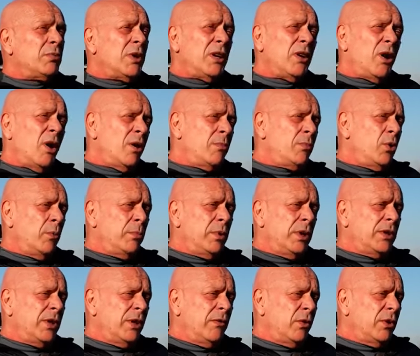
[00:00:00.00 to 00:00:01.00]
ma no, il mio
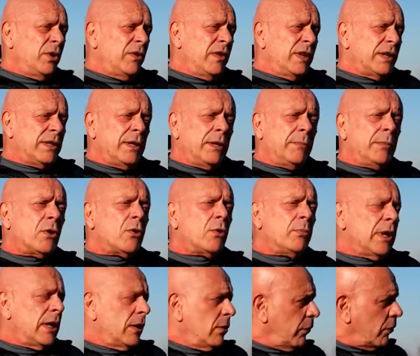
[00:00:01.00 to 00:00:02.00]
obiettivo è divertirmi
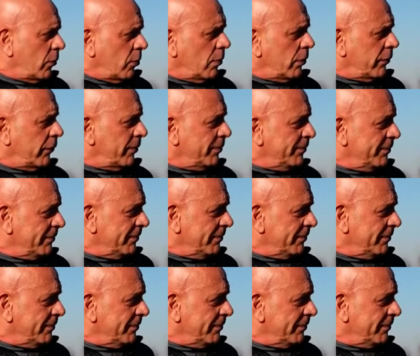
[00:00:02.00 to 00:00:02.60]
come l'anno scorso.